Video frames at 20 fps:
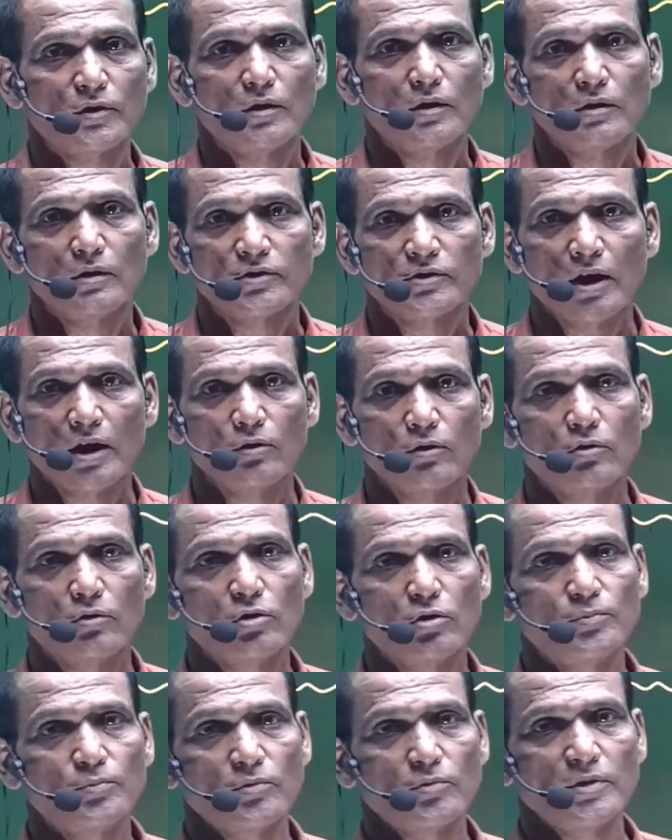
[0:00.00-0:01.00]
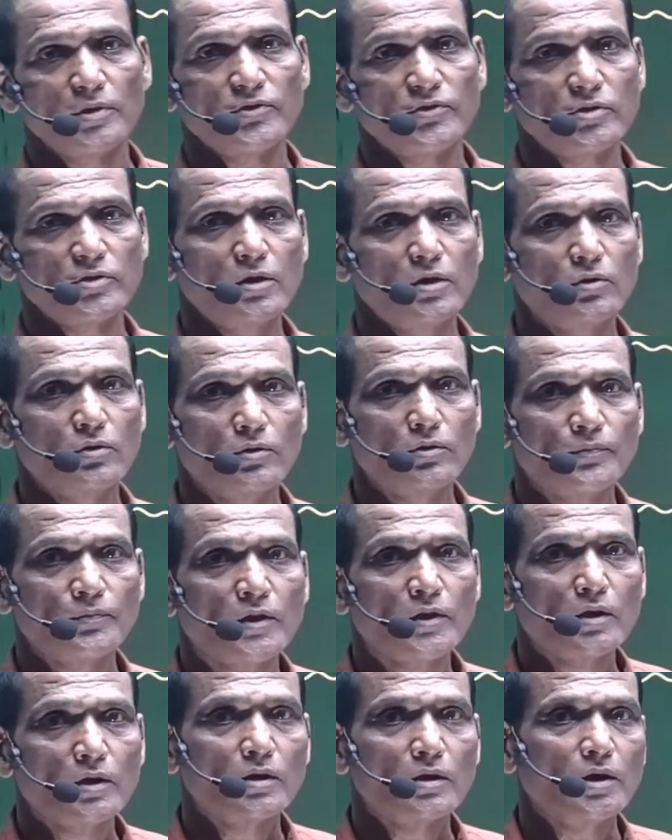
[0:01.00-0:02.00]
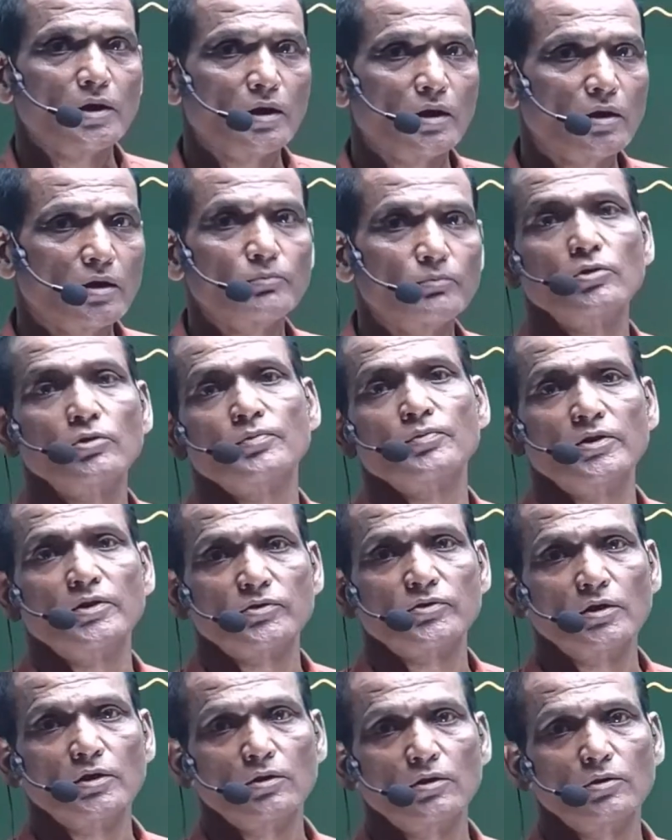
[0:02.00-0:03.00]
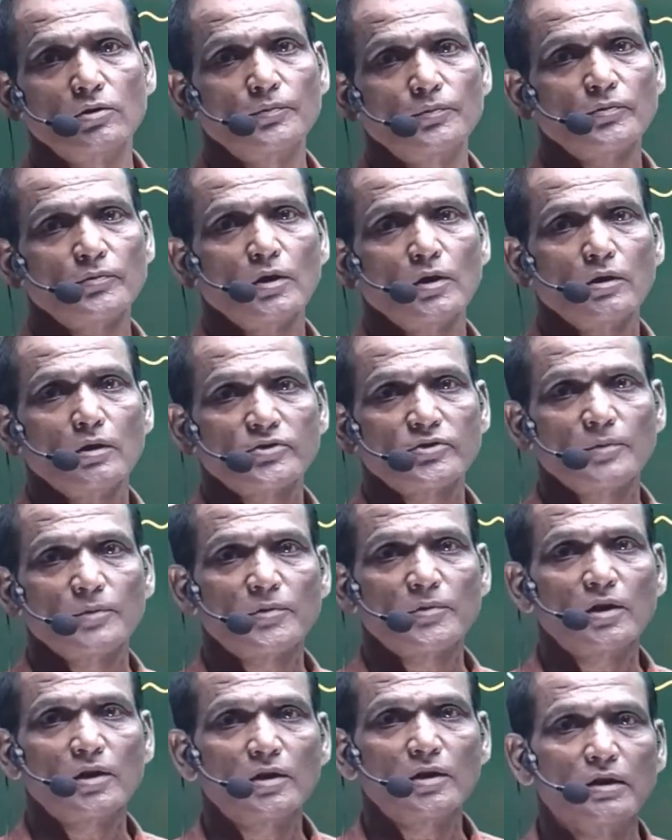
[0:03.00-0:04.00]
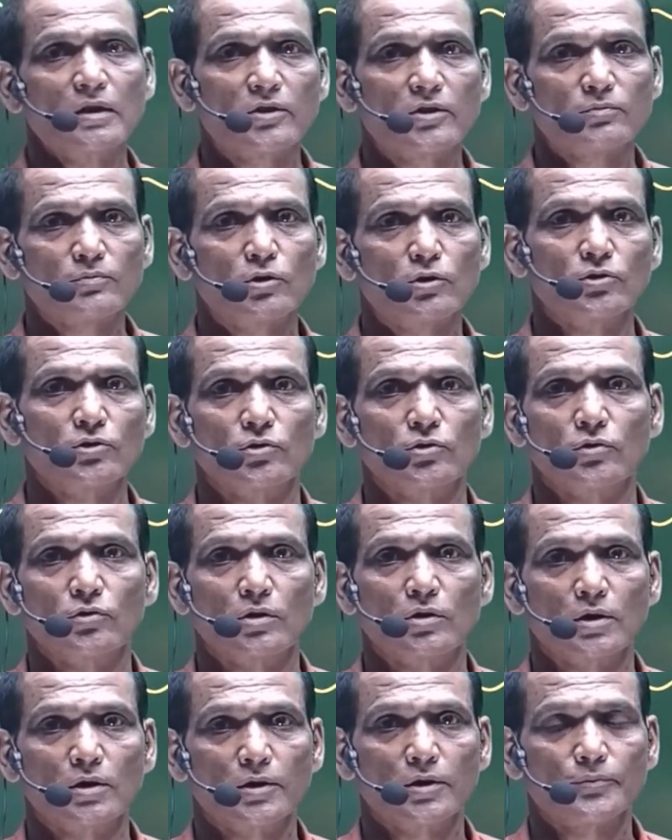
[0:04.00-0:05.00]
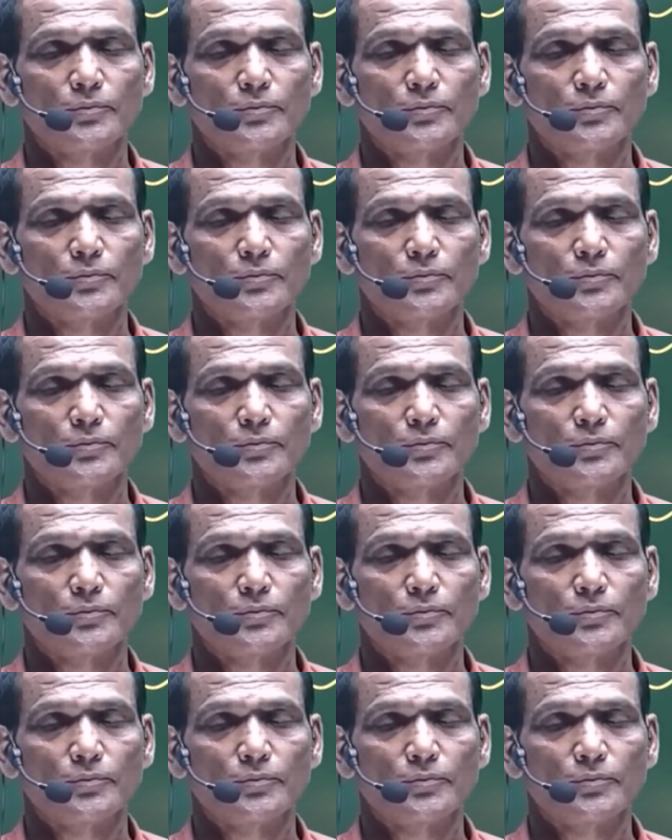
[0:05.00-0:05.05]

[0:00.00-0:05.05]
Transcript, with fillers: चाहे वो कोई प्रोफेशनल हो या नॉन प्रोफेशनल हो सबके लिए इंग्लिश बहुत ज़रूरी है